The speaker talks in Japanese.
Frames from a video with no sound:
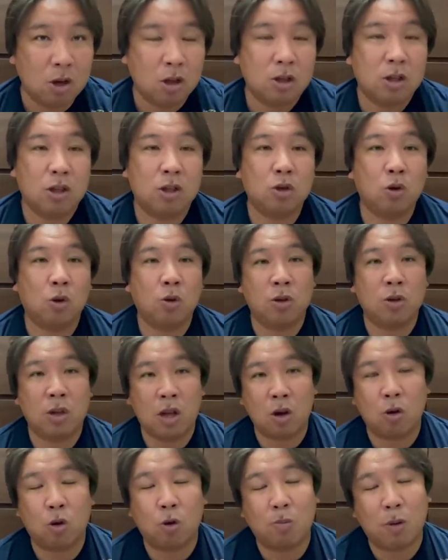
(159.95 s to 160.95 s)
非常に
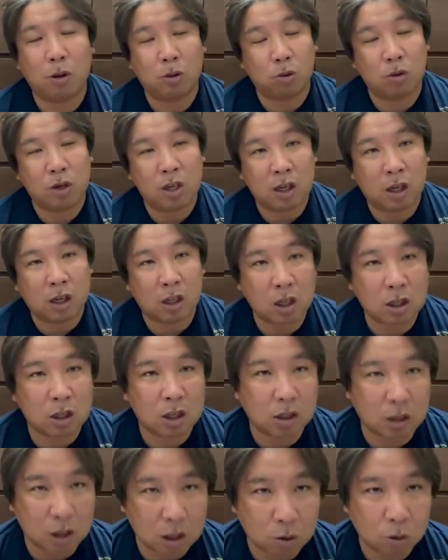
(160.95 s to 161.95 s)
ね、コンパクトにいい形だっ
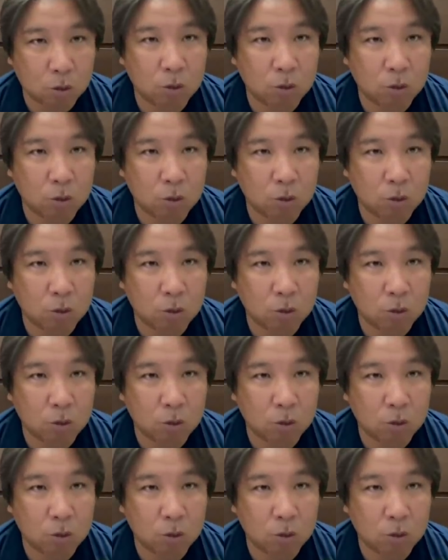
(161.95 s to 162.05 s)
たなと。